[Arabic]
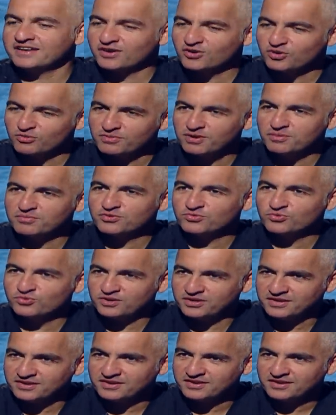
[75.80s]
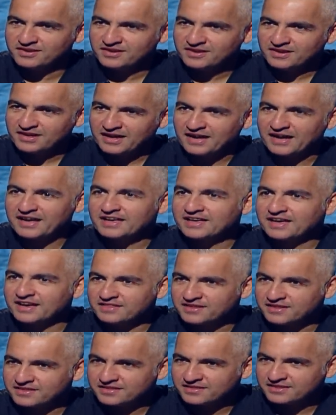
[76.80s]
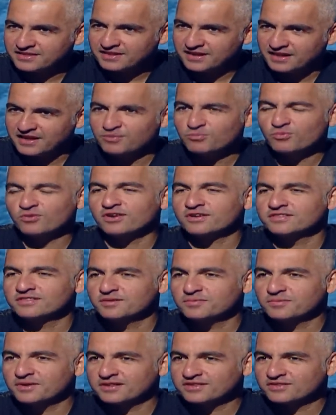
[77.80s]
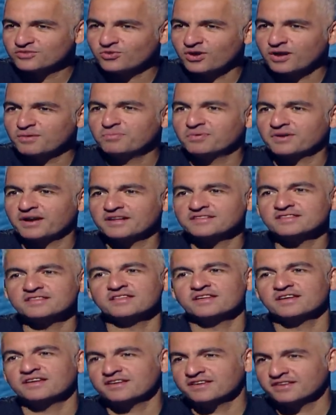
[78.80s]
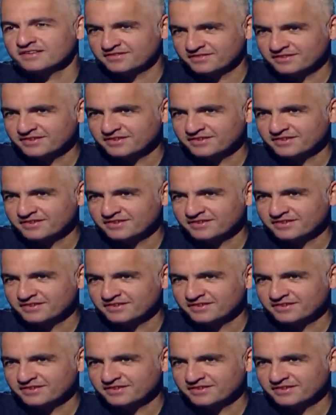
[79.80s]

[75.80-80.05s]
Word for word: الجمله بتقول ايه آه. احيانا المقدمات تعبر عن النهايات